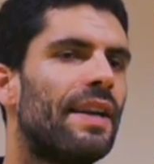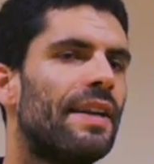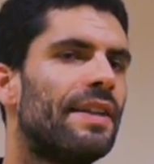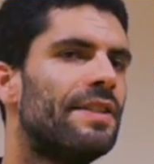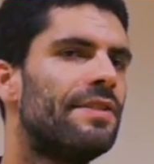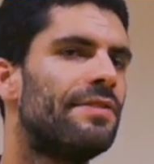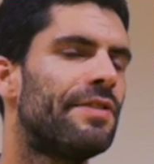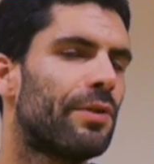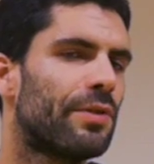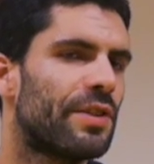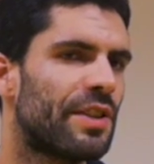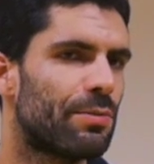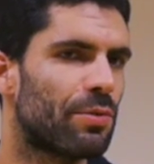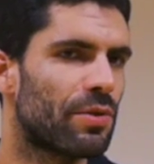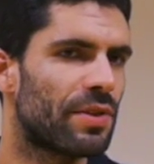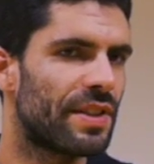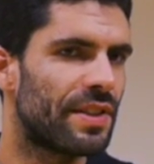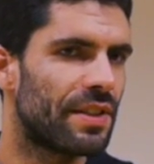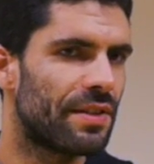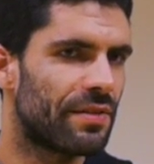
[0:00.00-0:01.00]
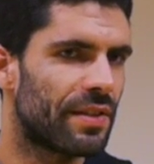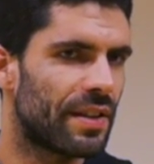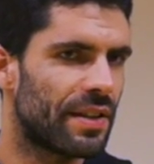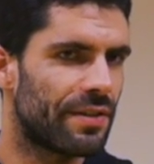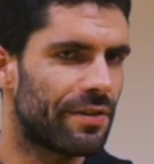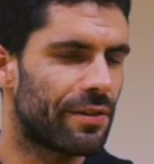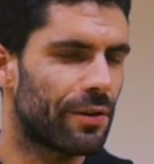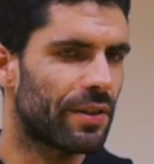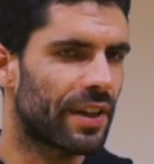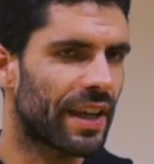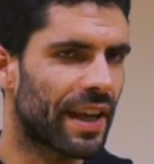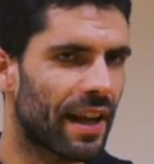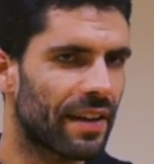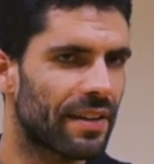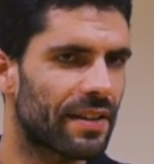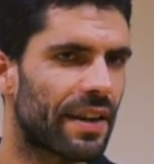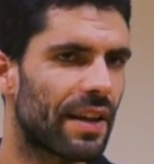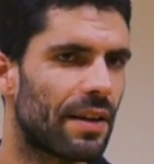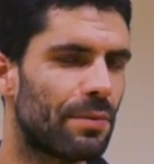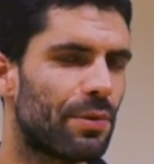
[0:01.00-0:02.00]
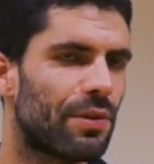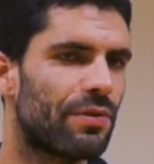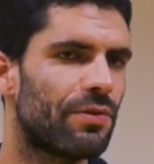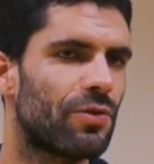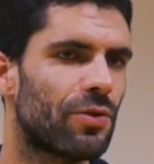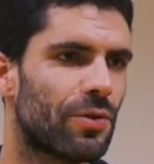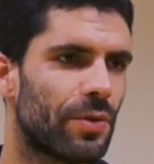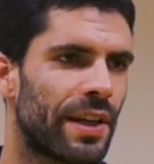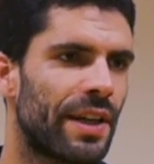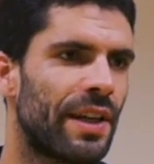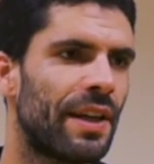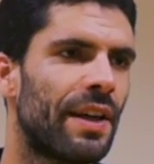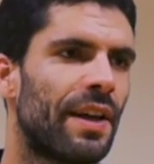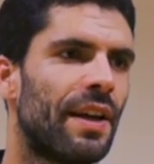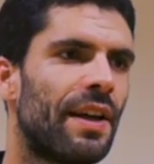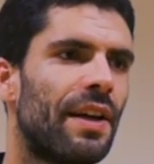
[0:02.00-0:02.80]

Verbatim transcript: les différents dispositifs et les différentes cartes qu'elles peuvent jouer,